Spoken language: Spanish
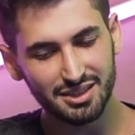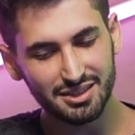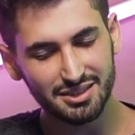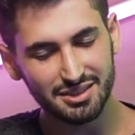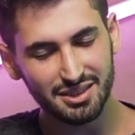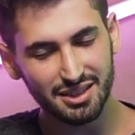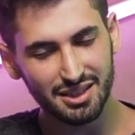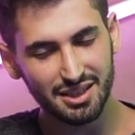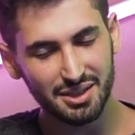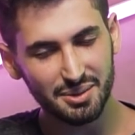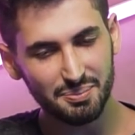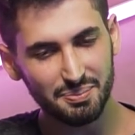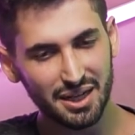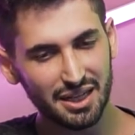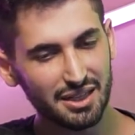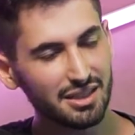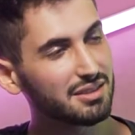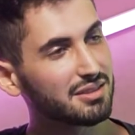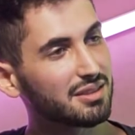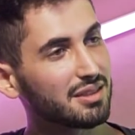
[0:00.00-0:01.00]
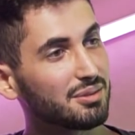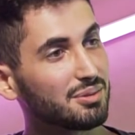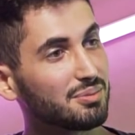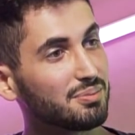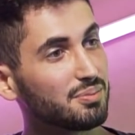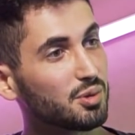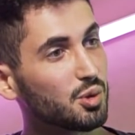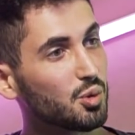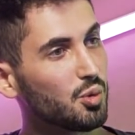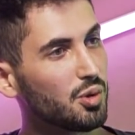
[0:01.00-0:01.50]
qué se parece
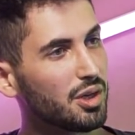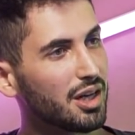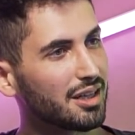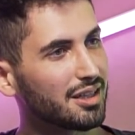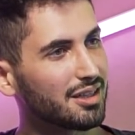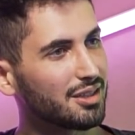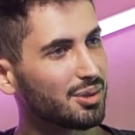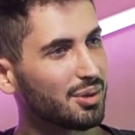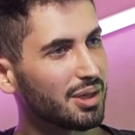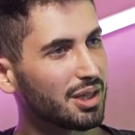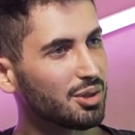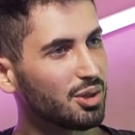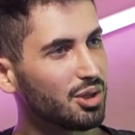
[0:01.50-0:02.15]
un cura a Cristóbal